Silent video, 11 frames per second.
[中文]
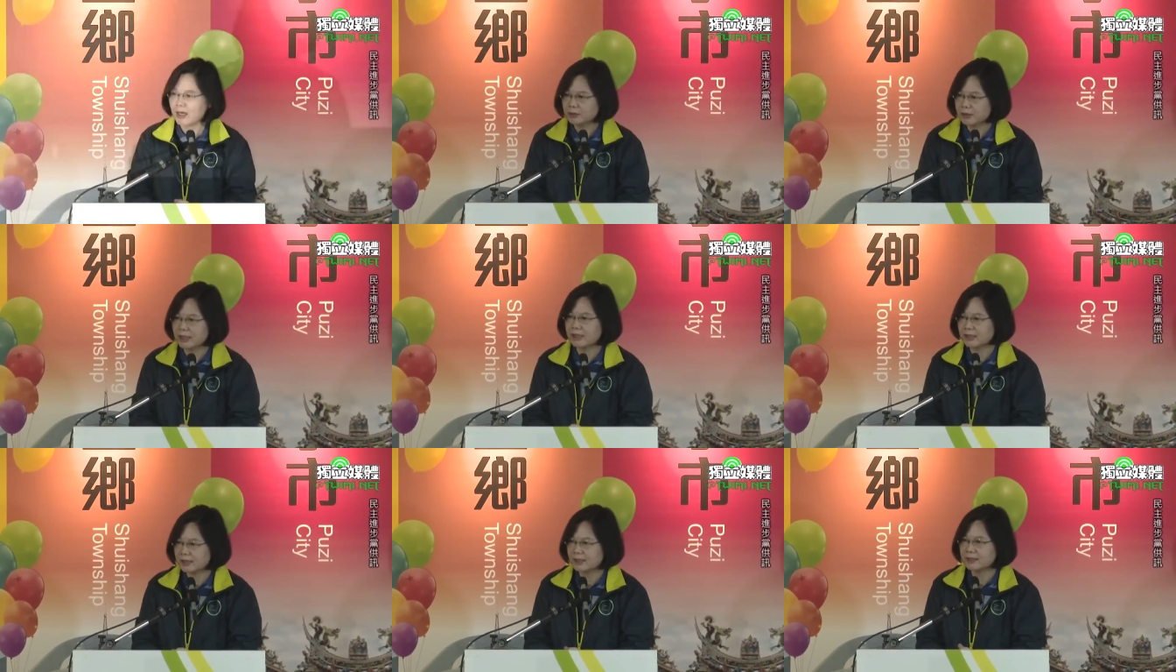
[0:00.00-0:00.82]
选
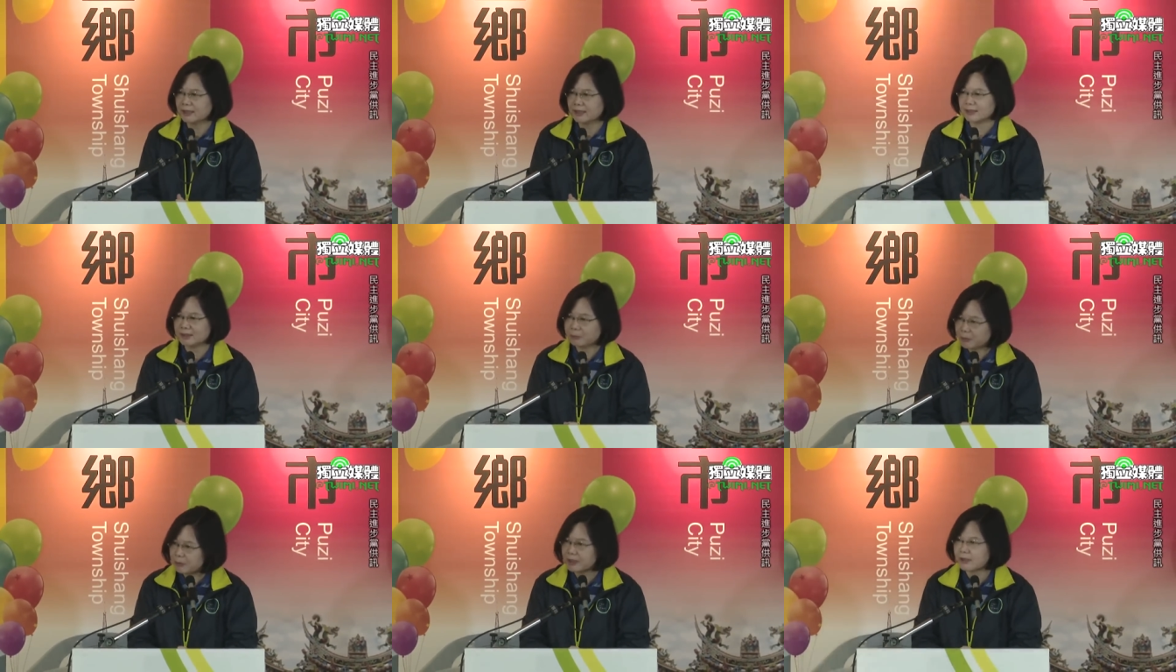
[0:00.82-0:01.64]
人，咱的陈
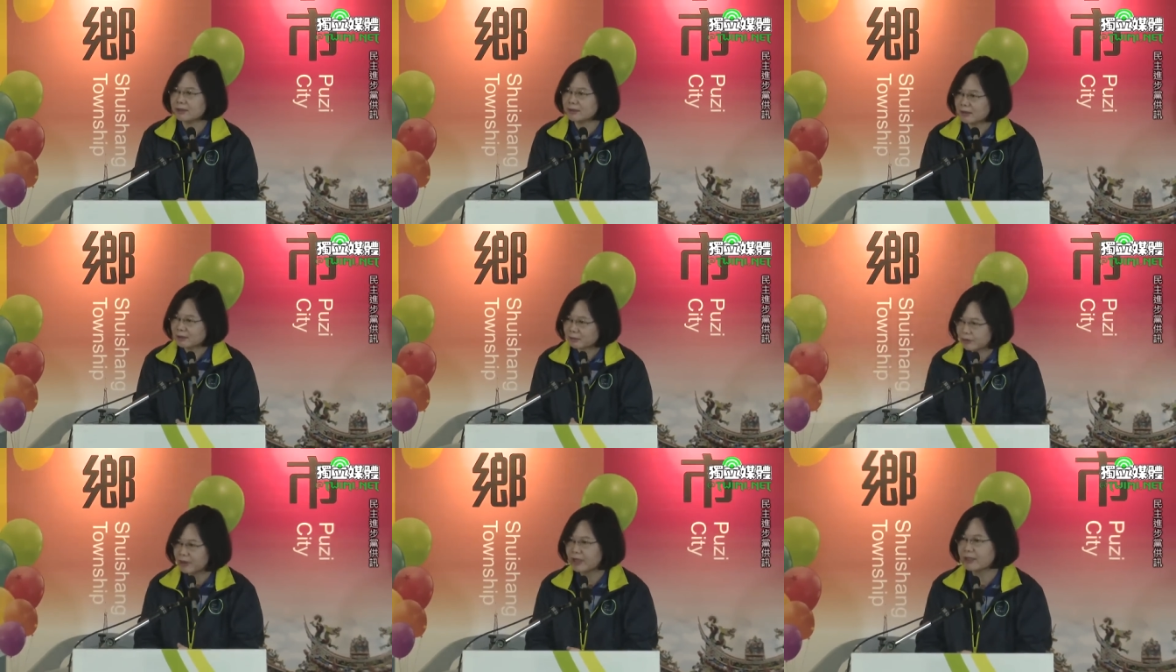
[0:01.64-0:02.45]
明文
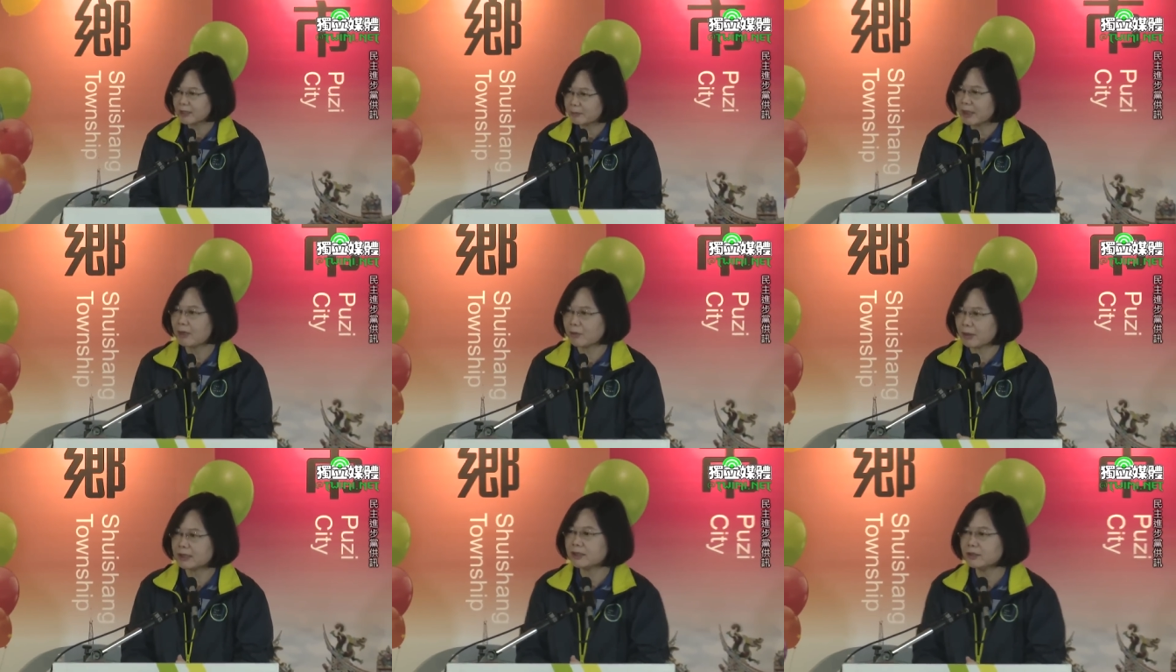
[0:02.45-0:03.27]
委员，那么老
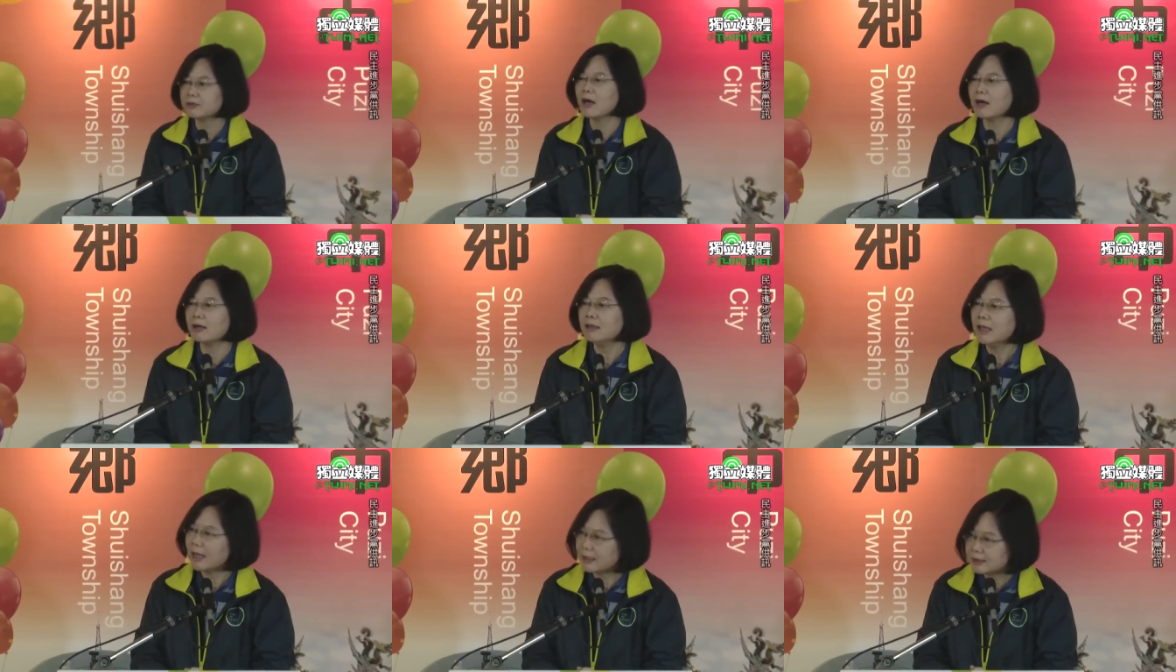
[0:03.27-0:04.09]
馆长哈，
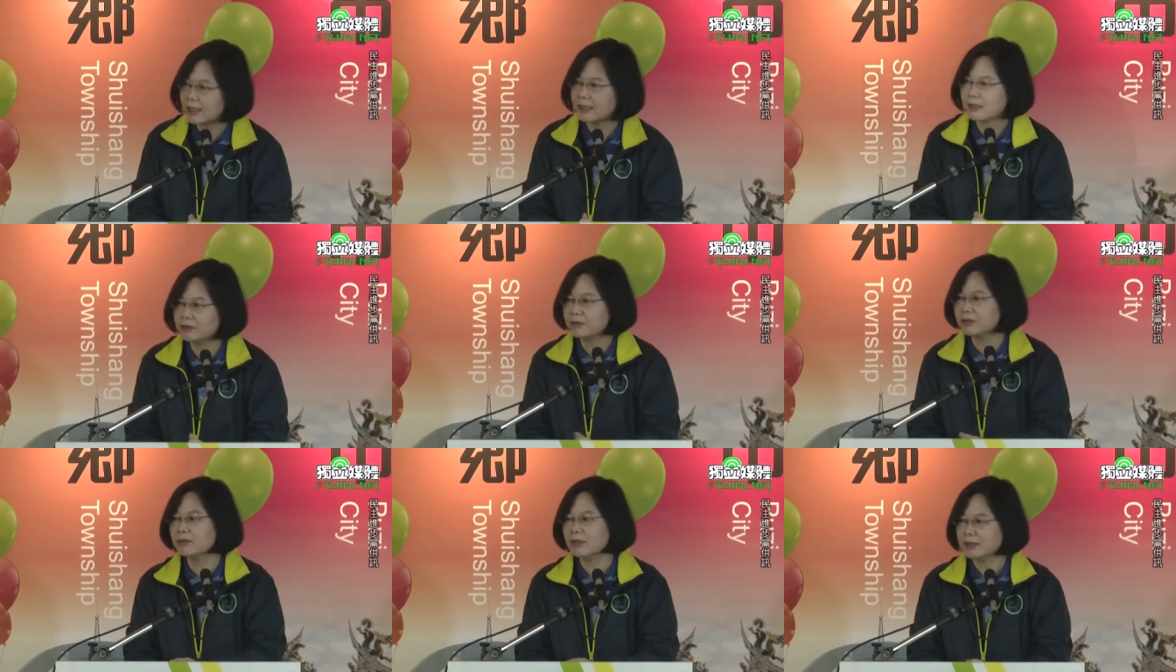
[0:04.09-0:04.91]
啊蔡
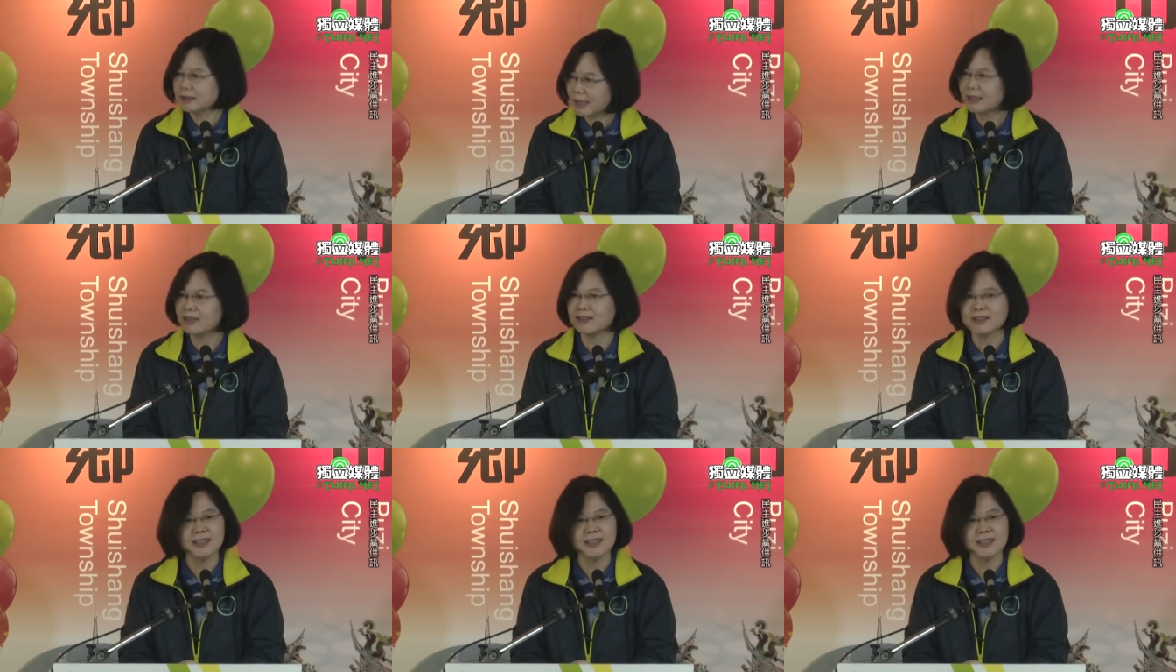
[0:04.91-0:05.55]
依瑜加油，